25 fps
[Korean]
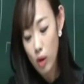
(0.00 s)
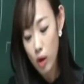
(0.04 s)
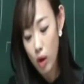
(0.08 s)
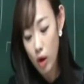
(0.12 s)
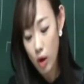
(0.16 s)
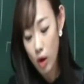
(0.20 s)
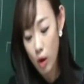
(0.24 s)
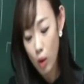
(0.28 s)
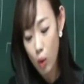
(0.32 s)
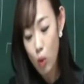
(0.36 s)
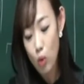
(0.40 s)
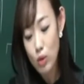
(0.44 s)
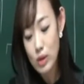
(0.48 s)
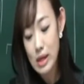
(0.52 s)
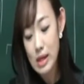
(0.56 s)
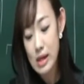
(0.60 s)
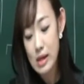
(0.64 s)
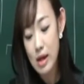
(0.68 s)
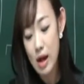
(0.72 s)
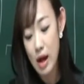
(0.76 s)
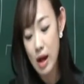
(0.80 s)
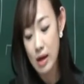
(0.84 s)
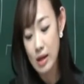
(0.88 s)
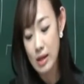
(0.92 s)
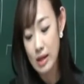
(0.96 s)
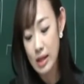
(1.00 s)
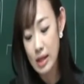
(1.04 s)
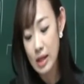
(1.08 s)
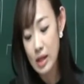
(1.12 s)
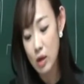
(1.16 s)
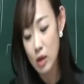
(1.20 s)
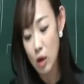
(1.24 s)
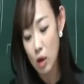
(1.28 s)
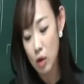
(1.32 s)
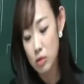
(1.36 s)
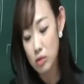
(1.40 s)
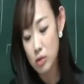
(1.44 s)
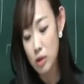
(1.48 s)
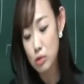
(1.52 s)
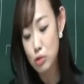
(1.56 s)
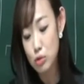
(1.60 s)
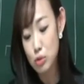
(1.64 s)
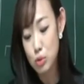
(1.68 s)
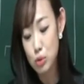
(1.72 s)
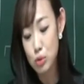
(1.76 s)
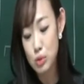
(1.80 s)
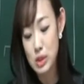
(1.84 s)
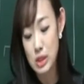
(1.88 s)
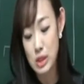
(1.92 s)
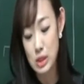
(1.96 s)
어, 혼일 강리
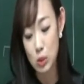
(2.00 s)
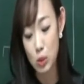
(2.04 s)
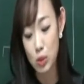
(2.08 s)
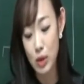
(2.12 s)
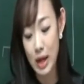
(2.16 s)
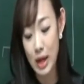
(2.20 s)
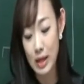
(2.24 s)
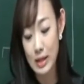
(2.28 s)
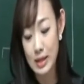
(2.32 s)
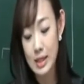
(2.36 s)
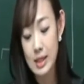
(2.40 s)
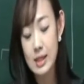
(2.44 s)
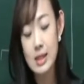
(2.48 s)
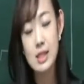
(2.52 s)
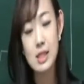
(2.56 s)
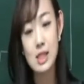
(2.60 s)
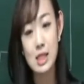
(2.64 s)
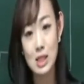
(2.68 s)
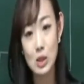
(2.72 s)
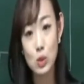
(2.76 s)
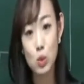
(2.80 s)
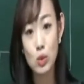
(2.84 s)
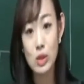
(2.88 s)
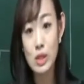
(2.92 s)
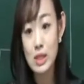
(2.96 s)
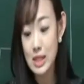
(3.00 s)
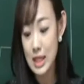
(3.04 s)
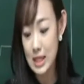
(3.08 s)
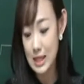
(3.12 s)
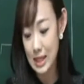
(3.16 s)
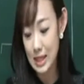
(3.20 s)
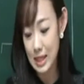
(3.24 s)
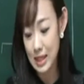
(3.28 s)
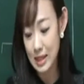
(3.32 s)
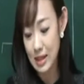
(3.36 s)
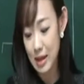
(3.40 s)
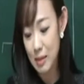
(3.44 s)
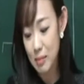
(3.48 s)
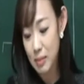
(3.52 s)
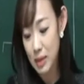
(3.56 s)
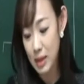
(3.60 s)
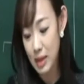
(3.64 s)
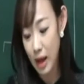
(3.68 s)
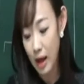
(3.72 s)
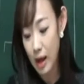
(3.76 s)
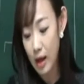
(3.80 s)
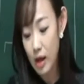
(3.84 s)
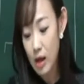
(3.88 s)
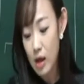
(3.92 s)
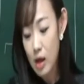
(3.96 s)
역대국도 지도라는 지도를 제작을
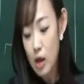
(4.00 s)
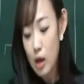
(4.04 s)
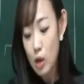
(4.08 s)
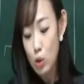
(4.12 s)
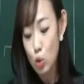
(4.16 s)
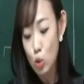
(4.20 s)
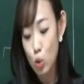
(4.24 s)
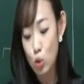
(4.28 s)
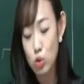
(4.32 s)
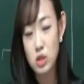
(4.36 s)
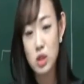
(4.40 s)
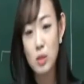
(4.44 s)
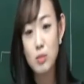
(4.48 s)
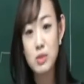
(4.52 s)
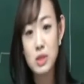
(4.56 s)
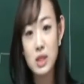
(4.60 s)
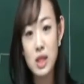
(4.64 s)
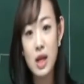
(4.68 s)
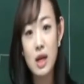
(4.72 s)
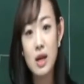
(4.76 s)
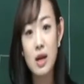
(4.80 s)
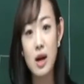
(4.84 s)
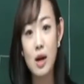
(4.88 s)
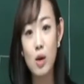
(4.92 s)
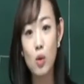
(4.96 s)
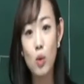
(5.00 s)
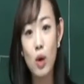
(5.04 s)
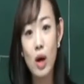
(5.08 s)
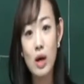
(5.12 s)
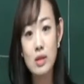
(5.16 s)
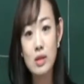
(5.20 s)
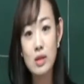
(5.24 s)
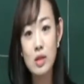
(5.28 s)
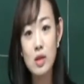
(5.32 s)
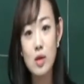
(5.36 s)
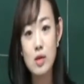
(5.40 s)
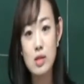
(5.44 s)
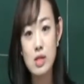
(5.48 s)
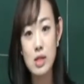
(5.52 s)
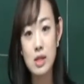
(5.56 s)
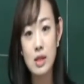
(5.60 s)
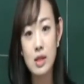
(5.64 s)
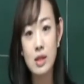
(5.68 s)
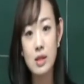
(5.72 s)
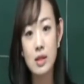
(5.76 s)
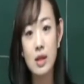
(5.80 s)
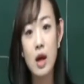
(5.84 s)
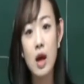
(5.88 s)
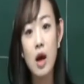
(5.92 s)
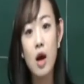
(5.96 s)
합니다. 도첩제라고 하는
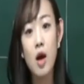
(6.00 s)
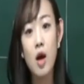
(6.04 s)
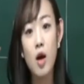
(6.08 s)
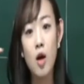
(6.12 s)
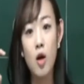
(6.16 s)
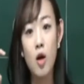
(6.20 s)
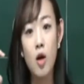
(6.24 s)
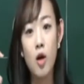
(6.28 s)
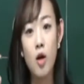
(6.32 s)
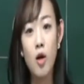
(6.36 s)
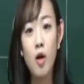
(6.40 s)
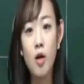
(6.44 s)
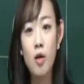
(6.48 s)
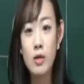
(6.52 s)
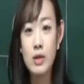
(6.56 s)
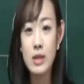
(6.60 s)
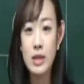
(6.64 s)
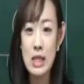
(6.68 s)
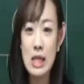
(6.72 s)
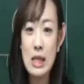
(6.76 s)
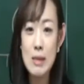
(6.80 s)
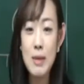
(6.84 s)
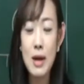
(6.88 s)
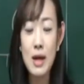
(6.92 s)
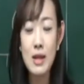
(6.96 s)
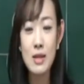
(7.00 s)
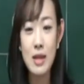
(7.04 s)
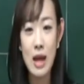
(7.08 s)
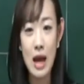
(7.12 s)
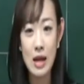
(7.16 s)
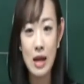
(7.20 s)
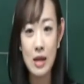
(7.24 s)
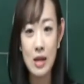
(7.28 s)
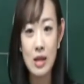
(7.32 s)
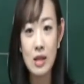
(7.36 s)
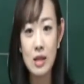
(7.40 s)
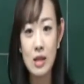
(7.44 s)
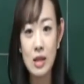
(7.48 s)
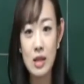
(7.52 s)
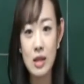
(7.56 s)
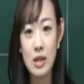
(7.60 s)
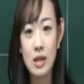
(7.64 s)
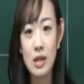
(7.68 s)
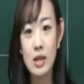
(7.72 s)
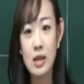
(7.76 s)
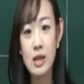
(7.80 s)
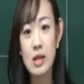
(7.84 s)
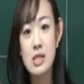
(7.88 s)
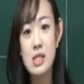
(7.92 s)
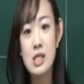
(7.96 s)
것은 어, 일반
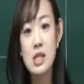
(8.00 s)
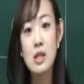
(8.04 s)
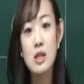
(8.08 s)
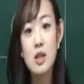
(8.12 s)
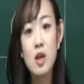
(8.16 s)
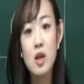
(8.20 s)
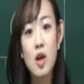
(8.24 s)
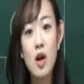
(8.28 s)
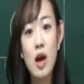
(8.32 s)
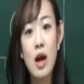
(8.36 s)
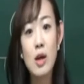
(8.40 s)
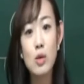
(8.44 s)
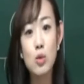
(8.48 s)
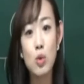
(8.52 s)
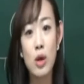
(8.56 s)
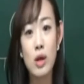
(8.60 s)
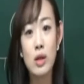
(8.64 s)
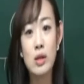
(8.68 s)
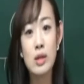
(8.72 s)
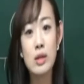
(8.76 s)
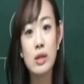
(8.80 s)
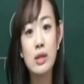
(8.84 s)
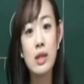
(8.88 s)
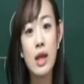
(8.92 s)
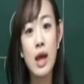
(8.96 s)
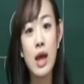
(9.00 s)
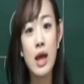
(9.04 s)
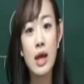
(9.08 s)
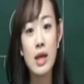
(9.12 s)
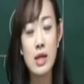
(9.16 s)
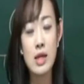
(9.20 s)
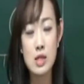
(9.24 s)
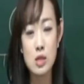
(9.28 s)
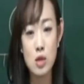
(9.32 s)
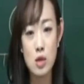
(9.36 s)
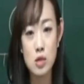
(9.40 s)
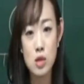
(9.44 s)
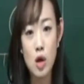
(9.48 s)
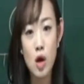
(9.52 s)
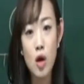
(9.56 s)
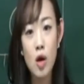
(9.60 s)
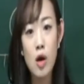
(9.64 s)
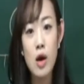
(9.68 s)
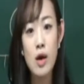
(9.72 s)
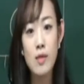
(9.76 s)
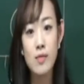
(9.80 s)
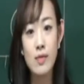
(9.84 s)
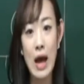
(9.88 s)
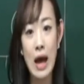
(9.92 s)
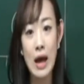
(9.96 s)
양인이 승려가 되는 데 있어서
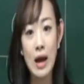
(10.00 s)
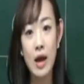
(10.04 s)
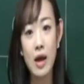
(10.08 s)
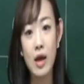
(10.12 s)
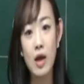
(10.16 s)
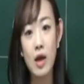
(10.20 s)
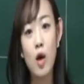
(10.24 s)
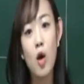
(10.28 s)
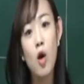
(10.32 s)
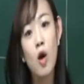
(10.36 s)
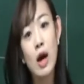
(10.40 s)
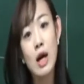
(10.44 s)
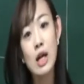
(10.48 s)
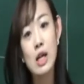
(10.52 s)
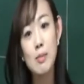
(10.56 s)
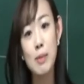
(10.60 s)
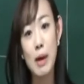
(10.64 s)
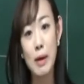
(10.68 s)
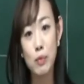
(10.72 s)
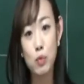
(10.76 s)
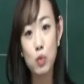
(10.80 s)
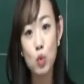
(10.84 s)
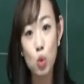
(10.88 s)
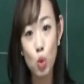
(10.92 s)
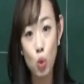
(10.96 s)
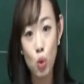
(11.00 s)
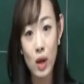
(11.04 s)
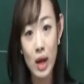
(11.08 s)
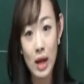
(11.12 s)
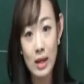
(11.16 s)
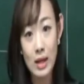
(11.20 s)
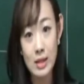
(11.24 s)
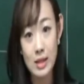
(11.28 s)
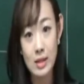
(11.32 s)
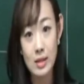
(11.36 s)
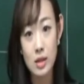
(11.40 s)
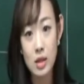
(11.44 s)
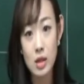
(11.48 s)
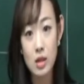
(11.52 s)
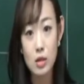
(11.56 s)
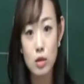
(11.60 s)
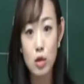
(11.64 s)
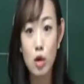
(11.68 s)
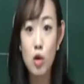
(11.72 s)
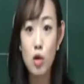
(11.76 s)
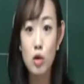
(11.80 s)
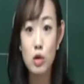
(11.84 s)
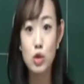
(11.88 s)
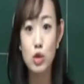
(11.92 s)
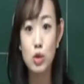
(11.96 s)
나라의 허가를 받도록 하는
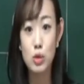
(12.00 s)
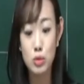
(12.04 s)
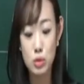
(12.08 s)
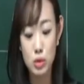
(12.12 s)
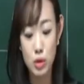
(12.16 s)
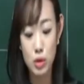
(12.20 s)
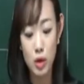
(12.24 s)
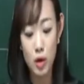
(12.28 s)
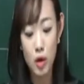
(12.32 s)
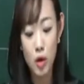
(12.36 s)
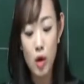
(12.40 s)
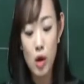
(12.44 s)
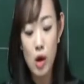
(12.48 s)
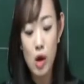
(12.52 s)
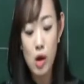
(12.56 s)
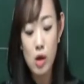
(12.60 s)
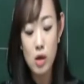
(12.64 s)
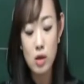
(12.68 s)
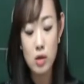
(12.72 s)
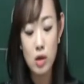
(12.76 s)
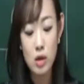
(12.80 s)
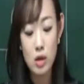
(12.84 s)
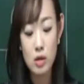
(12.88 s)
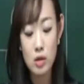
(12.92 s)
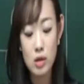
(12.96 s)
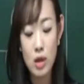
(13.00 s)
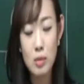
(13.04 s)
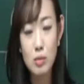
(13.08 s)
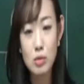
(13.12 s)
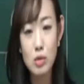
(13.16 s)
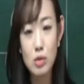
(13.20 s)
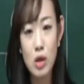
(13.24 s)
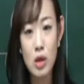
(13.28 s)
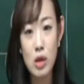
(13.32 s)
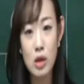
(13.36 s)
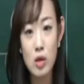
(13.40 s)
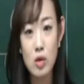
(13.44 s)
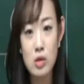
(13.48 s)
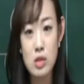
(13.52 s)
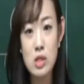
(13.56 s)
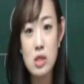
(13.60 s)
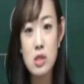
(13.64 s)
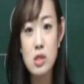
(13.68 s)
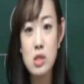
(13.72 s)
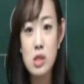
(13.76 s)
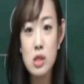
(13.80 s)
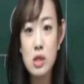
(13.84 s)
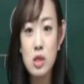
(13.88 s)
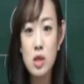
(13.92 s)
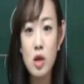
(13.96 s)
그런 것이었어요. 그렇기 때문에 이것은
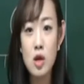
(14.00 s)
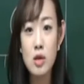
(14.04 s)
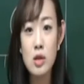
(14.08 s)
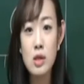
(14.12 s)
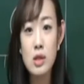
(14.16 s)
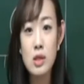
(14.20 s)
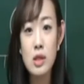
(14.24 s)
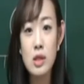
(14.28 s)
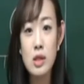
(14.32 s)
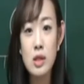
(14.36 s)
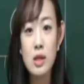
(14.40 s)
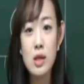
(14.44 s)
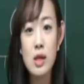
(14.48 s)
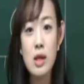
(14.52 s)
승려를